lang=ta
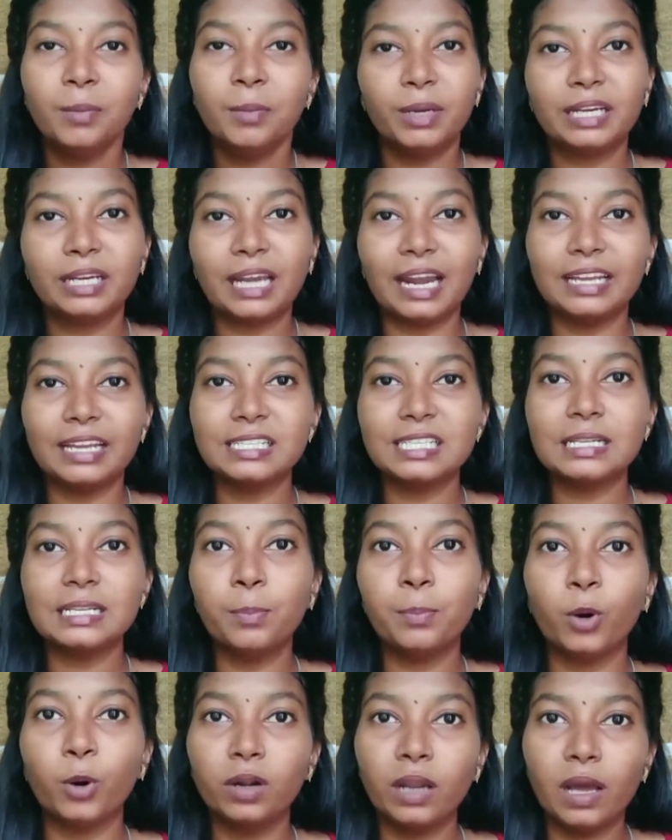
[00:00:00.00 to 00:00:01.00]
பட் கடைசியில
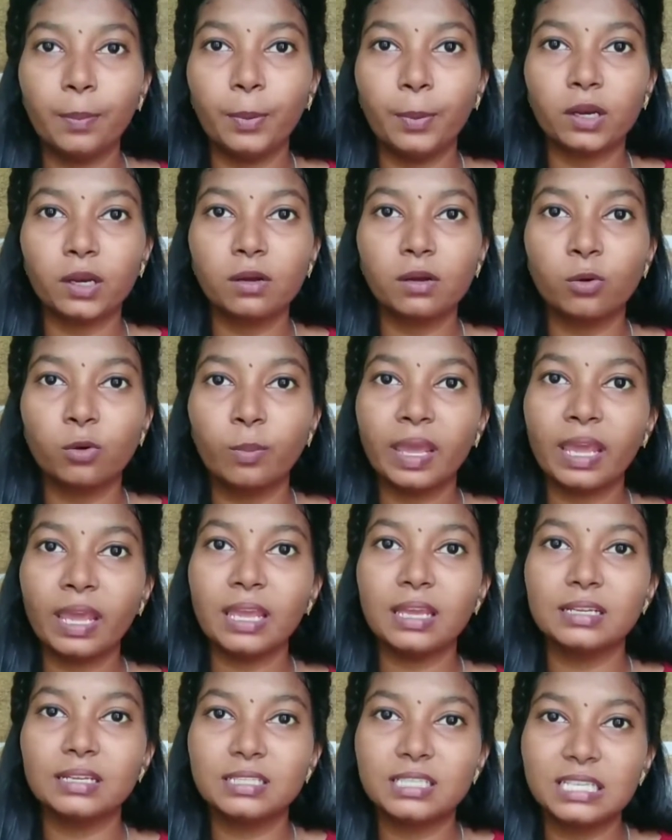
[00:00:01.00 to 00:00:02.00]
பொண்ணா பிறக்கவுமே
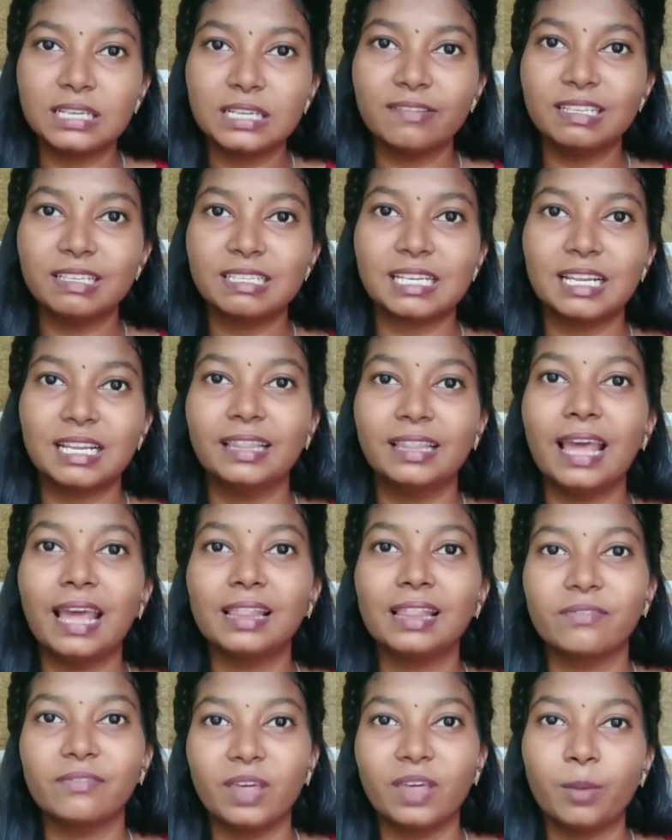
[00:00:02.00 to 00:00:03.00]
சின்ன வயசுல இருந்தே
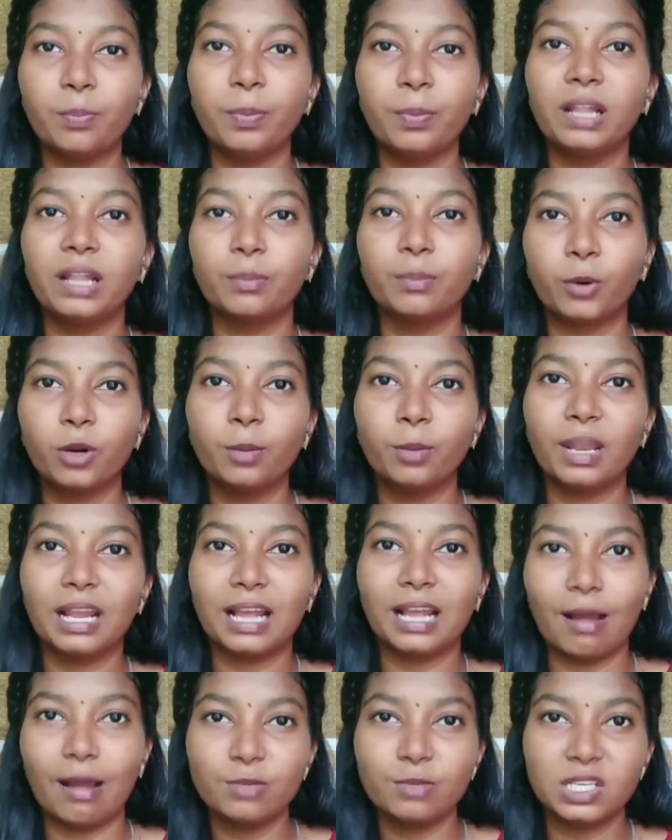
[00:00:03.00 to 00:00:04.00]
அந்த வெறுப்பா அந்த பொண்ணு மேல
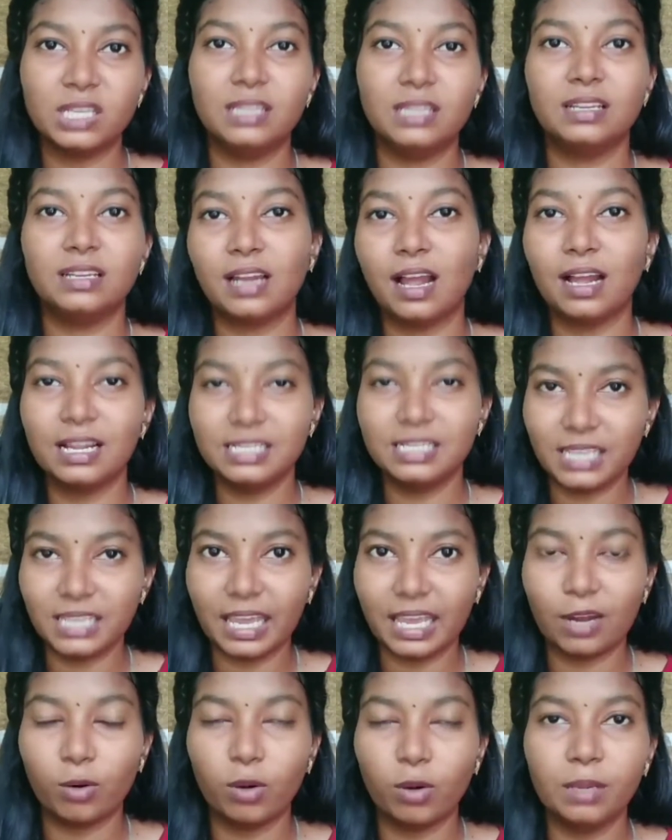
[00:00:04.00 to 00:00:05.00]
காமிச்சிட்டே இருந்திருக்காங்க ஜே
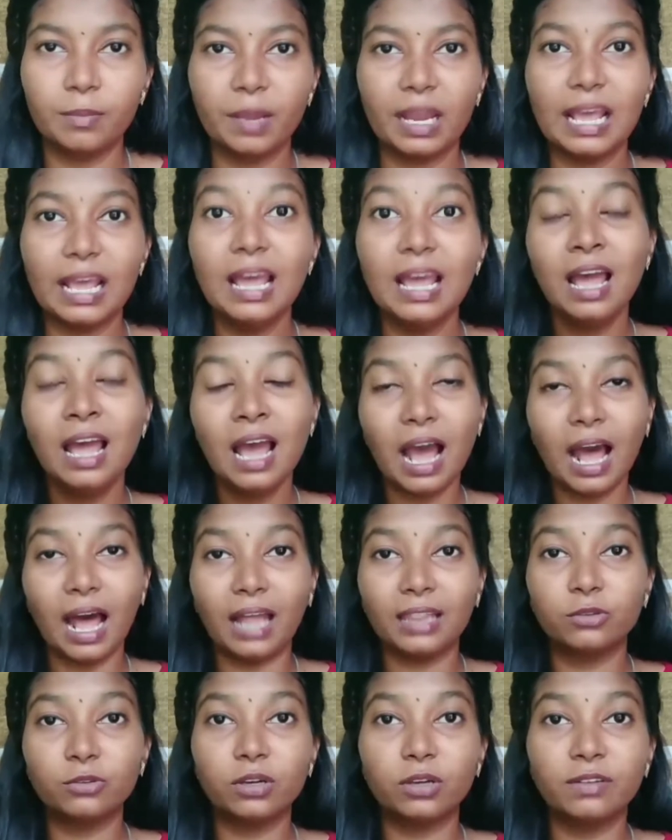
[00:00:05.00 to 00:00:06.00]
கே ரவுலிங் மேல
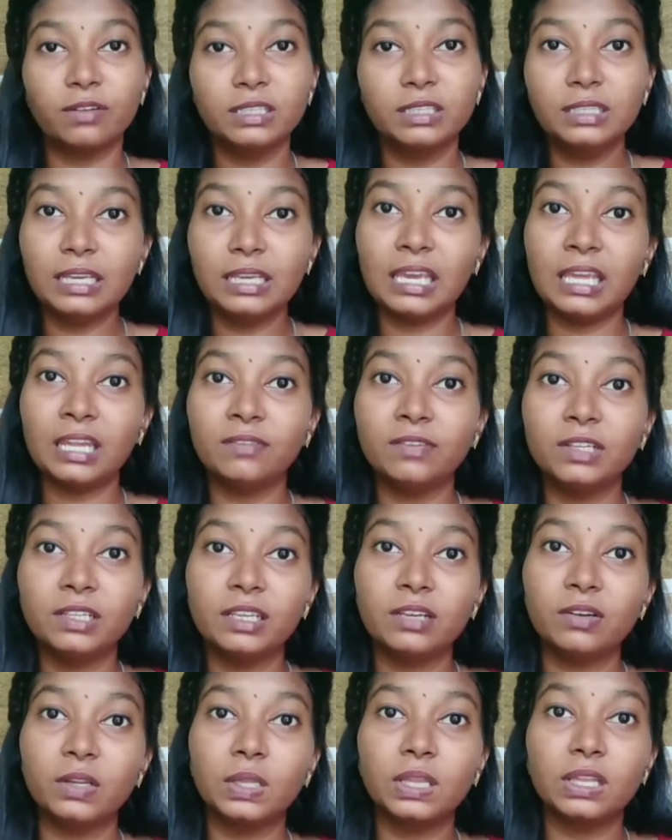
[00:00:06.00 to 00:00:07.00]
அது அவங்க வந்துட்டு இருபது
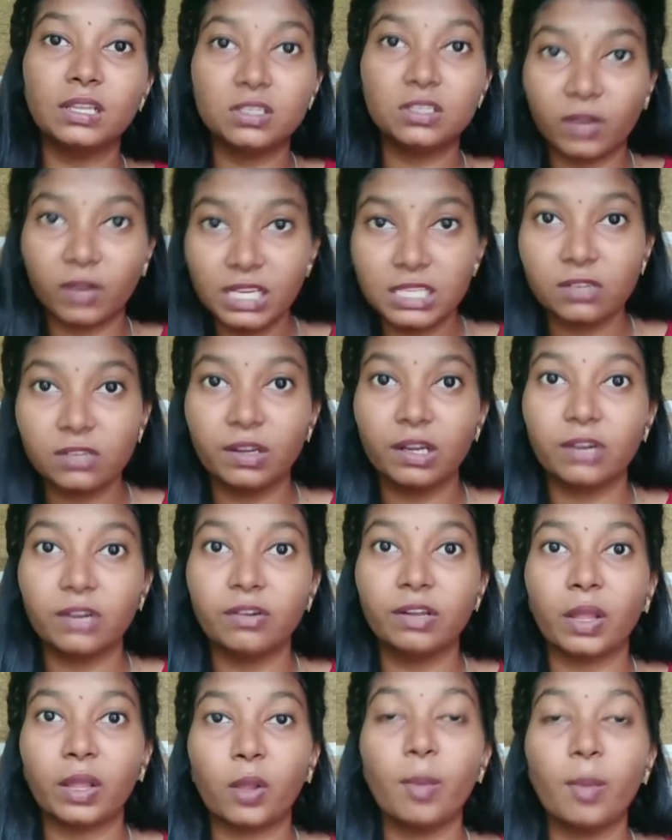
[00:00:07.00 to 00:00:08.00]
இருபத்தஞ்சு வயசு வர
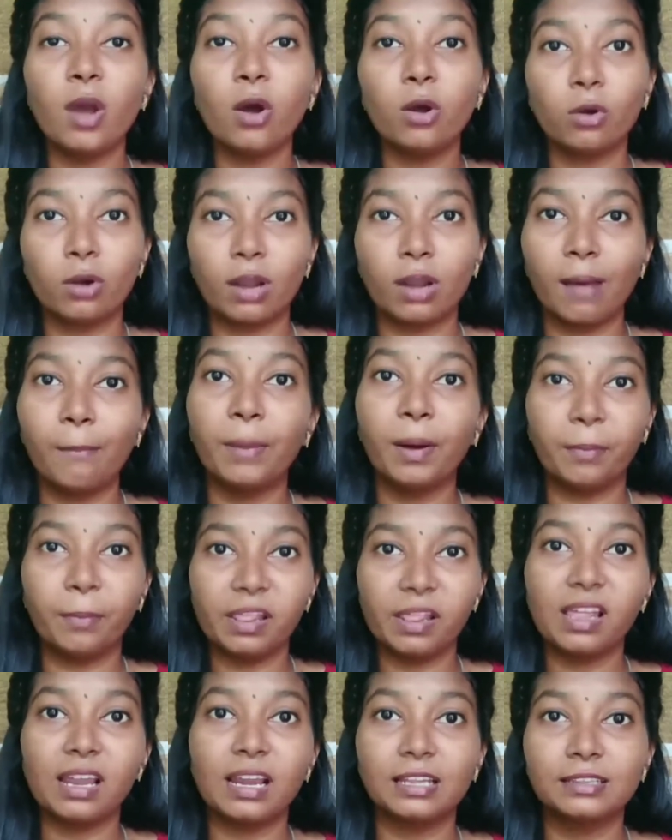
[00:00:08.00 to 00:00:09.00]
வரைக்குமே அவங்களோட அப்பா
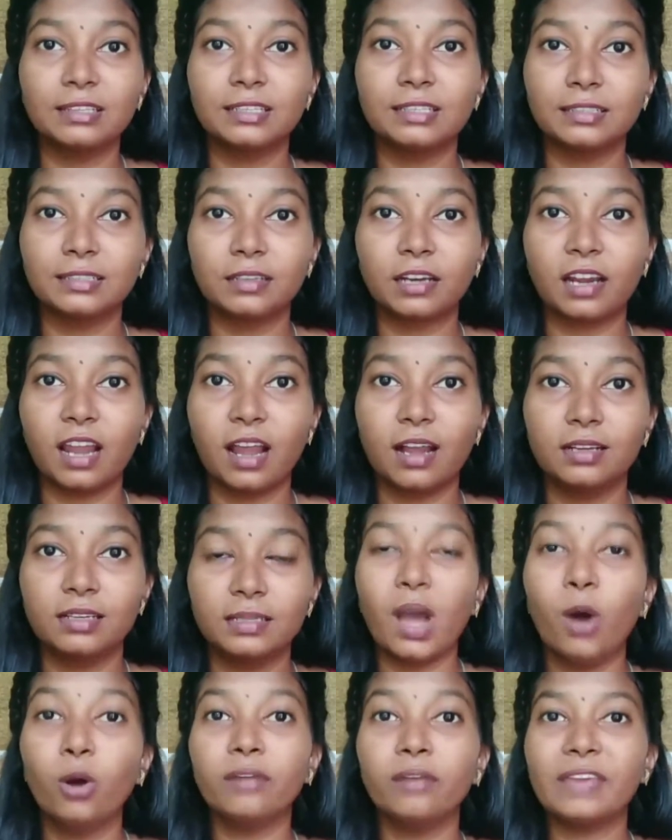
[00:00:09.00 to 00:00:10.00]
அப்படிதான் நடந்துட்டு இருந்திருக்காங்க
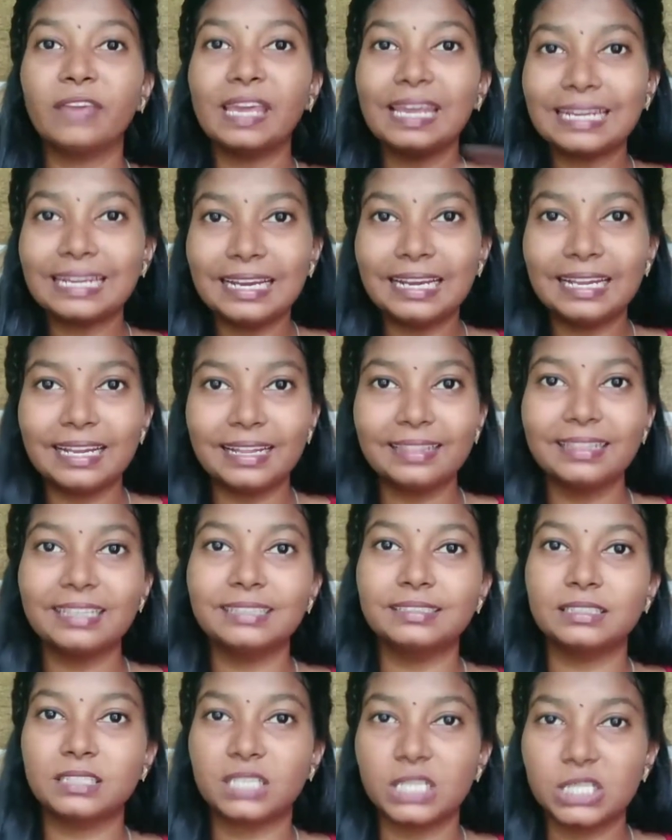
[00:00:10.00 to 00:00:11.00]
அவங்க வீட்டுல இருந்த
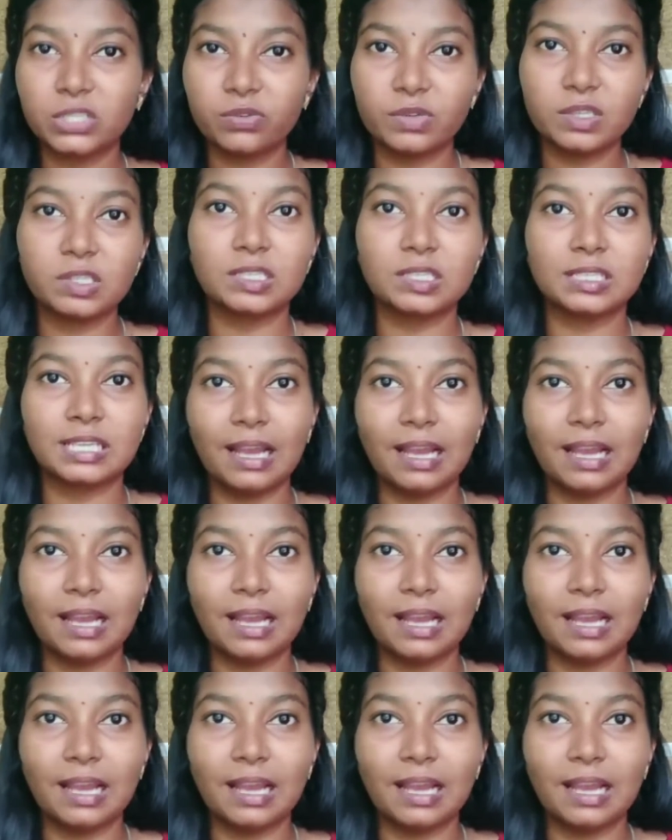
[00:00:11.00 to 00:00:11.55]
அந்த சுச்சுவேஷன்ஸ்